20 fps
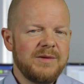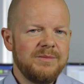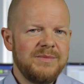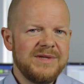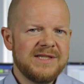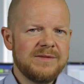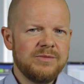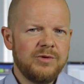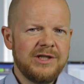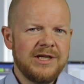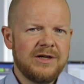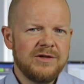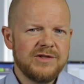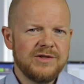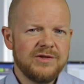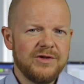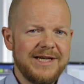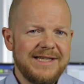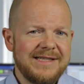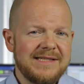bis
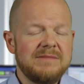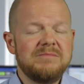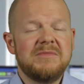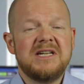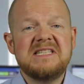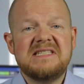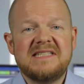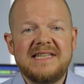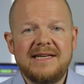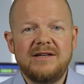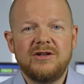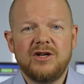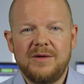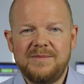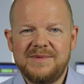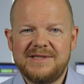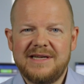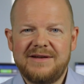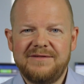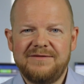2019 mal sehen,
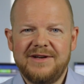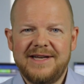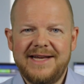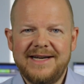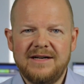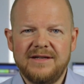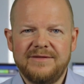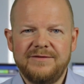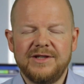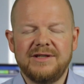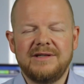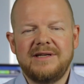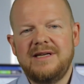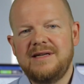ob es dann verlängert wird.